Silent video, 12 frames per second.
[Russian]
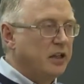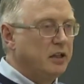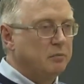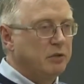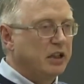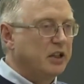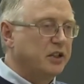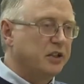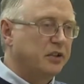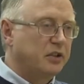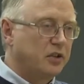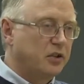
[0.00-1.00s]
И мне
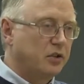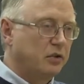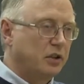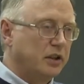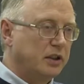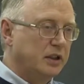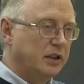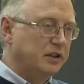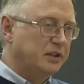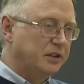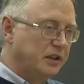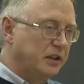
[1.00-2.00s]
кажется, что одна
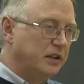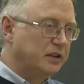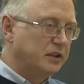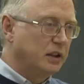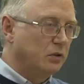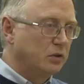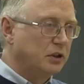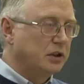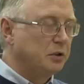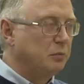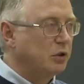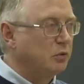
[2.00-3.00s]
из сильных сторон
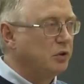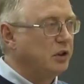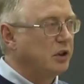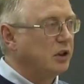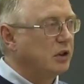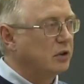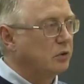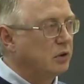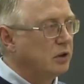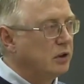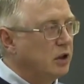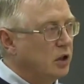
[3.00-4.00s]
этой методики,
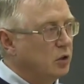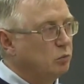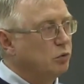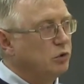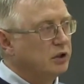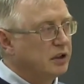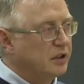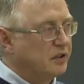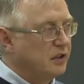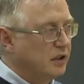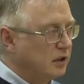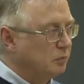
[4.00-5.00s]
которая будет
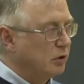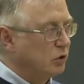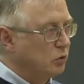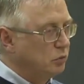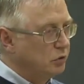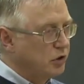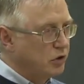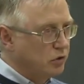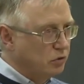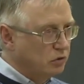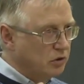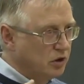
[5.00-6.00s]
оценена потом
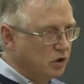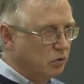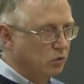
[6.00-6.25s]
еще не